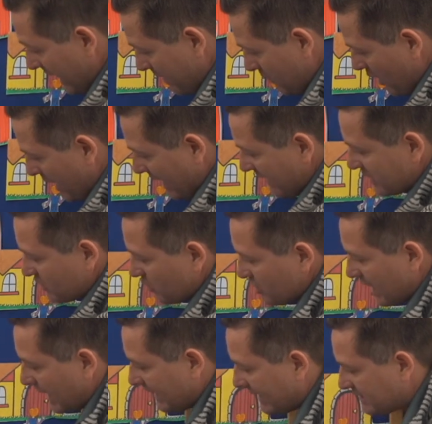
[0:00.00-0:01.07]
El árbol al
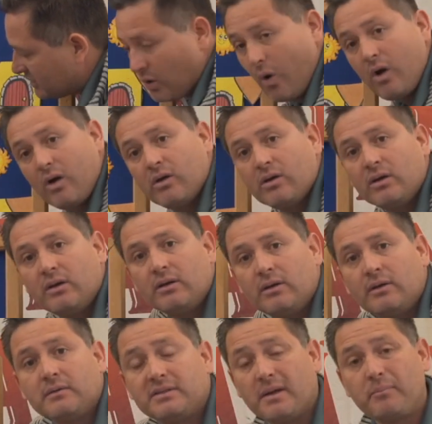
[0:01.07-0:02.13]
escuchar esto
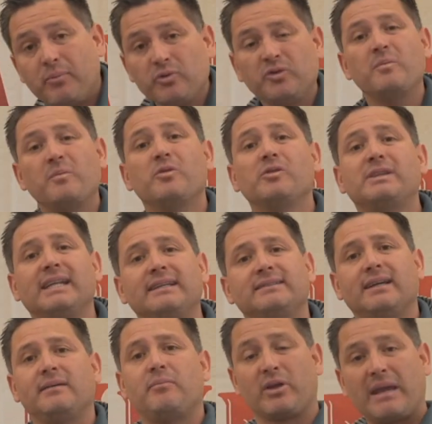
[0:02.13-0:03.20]
se puso muy
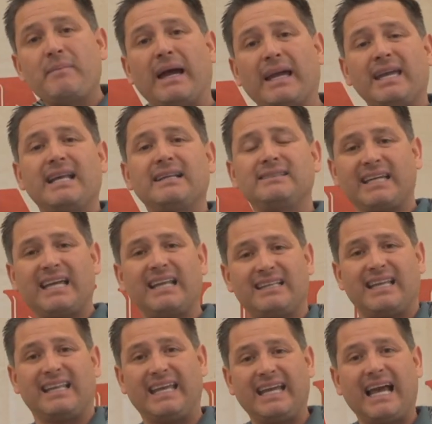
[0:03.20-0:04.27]
triste, porque imagínense
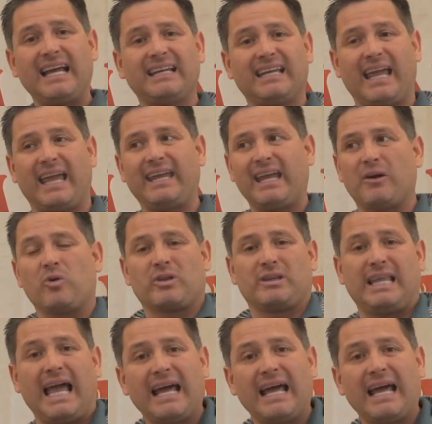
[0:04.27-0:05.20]
que te digan que hay que